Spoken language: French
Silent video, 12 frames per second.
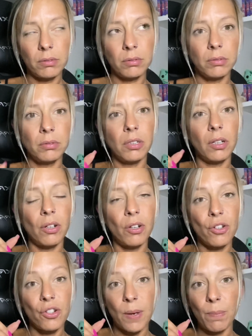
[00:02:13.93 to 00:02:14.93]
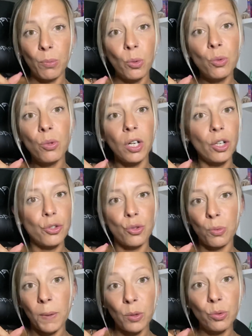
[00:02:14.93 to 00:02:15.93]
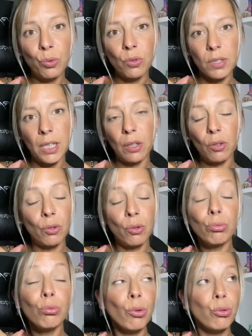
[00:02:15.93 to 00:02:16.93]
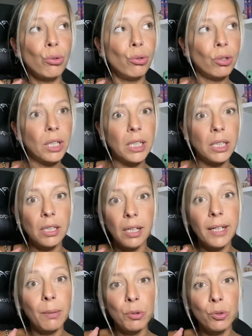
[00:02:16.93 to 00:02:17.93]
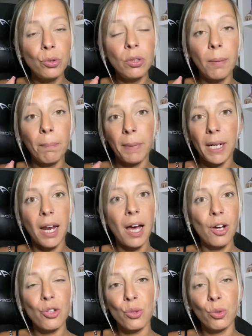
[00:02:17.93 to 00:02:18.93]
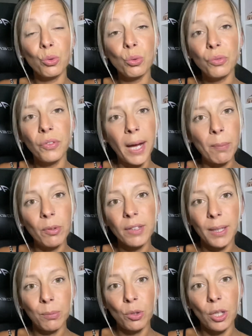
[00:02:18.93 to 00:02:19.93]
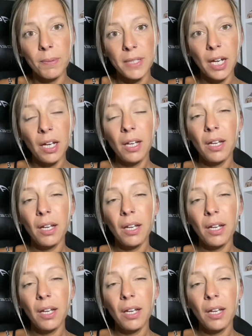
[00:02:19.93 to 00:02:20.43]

Donc euh, j'aime beaucoup. Alors je suis pas du tout dans, ce coloris là d'habitude, mais là je le trouve vraiment très beau comme ça.